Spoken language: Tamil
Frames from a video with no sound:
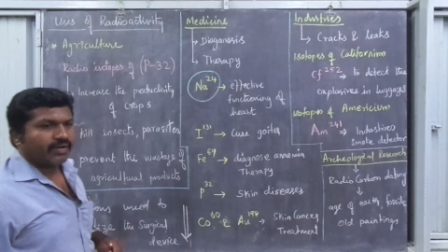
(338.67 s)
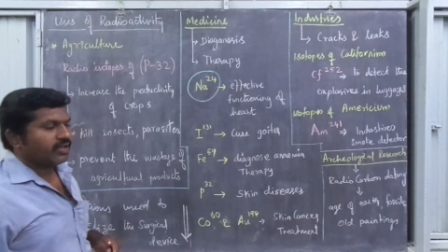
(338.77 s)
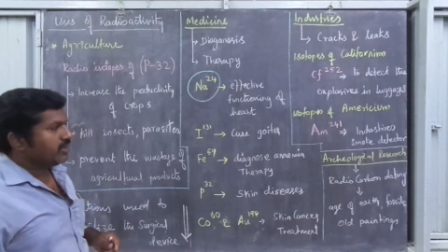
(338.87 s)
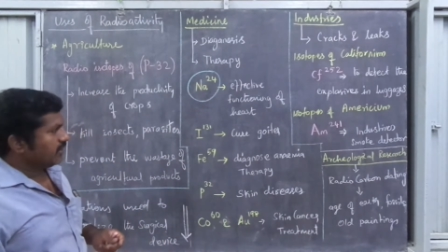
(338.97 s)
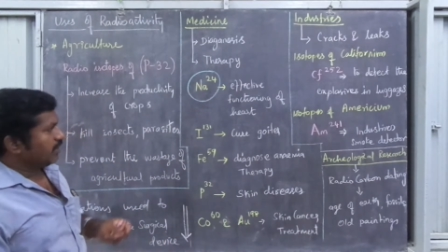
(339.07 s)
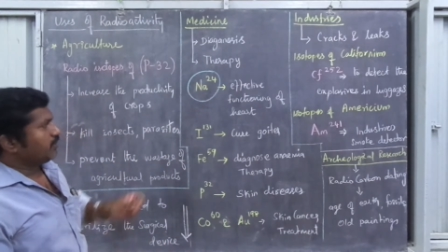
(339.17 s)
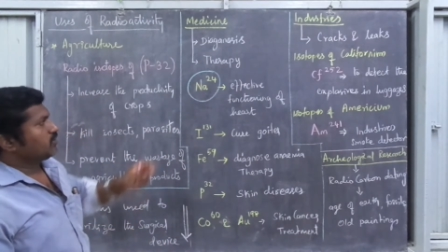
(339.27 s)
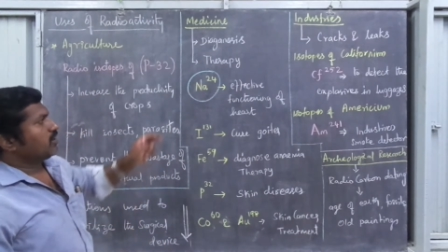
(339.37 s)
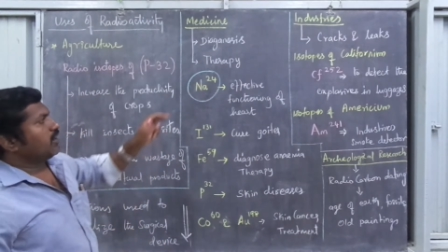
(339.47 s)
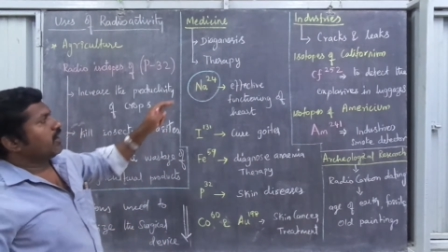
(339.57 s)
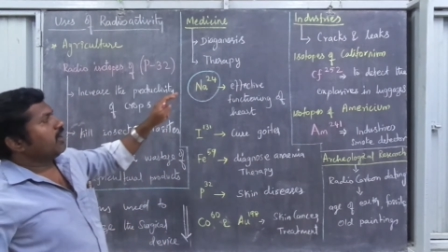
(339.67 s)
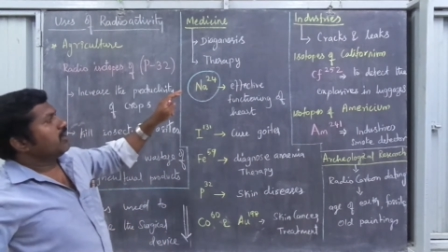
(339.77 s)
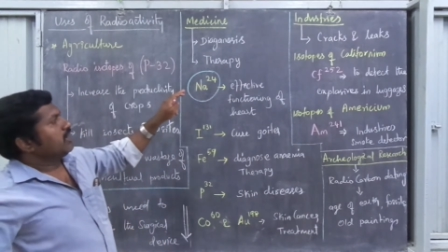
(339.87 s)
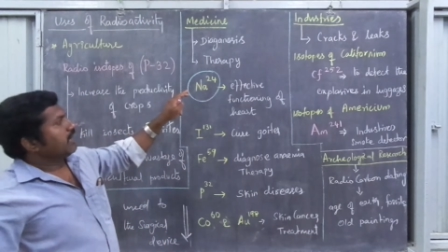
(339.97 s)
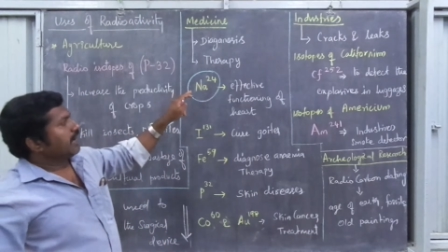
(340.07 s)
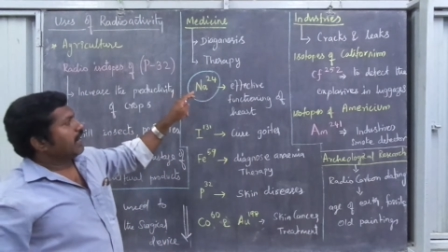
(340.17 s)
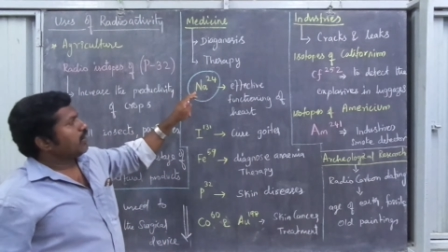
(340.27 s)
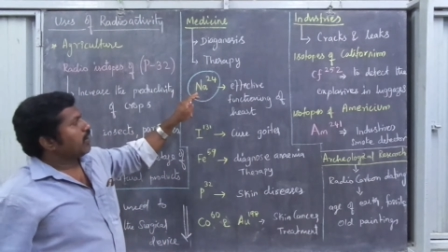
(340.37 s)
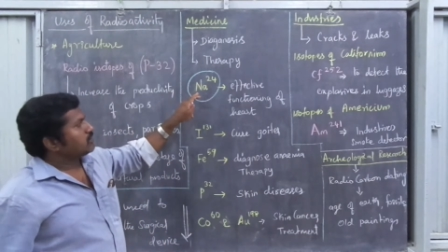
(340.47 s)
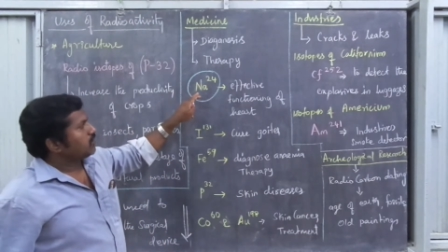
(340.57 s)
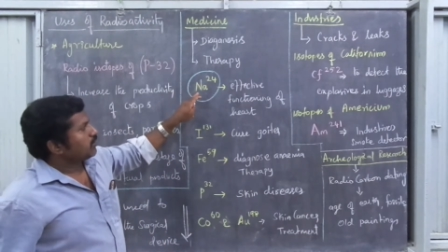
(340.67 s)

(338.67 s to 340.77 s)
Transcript: ஓகேவா எப்படி சொல்லலாம்னா ரேடியோ